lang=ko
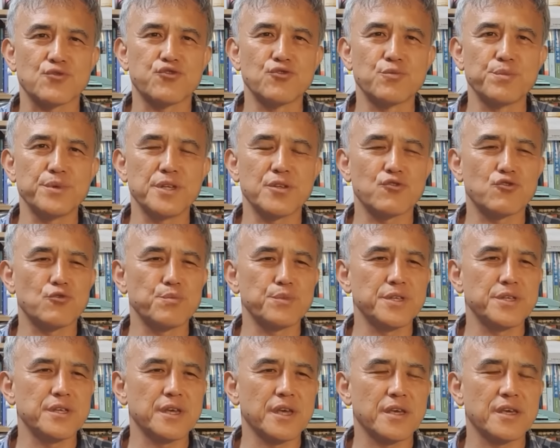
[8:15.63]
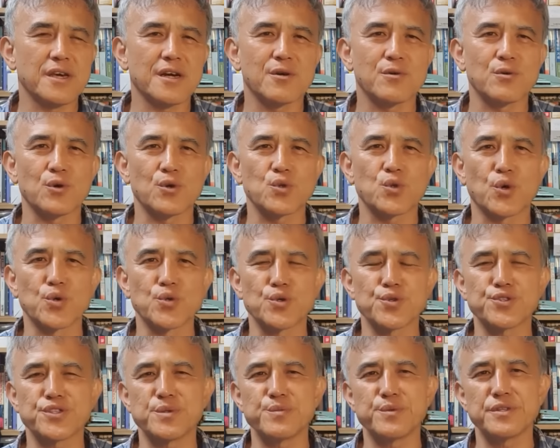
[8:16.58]
국민 국민 얘기하고
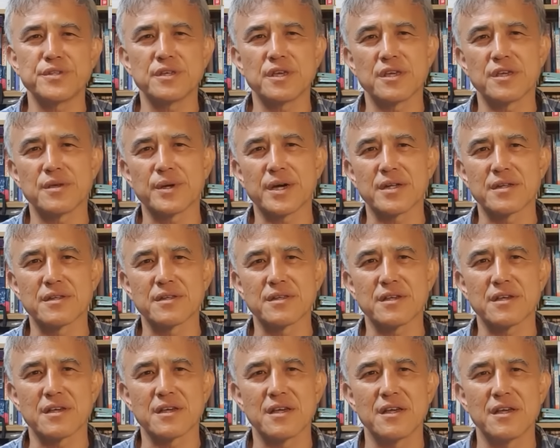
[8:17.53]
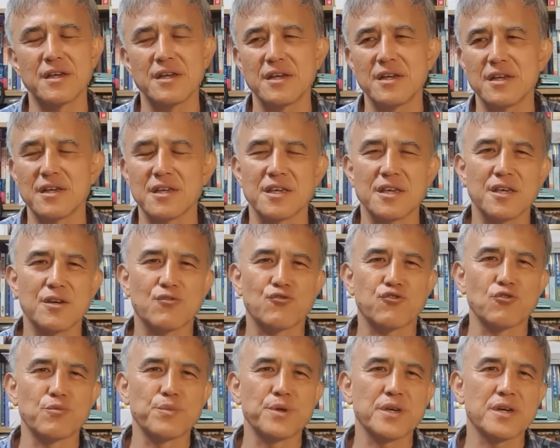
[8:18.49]
동료 시민 얘기하는데 이
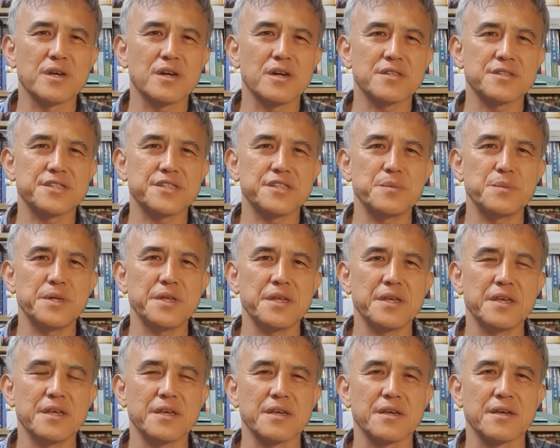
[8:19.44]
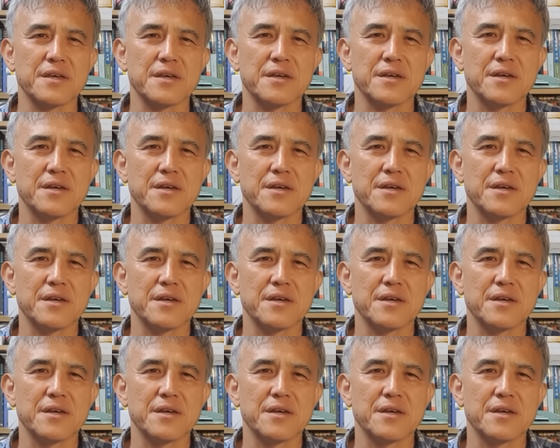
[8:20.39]
국민과 시민이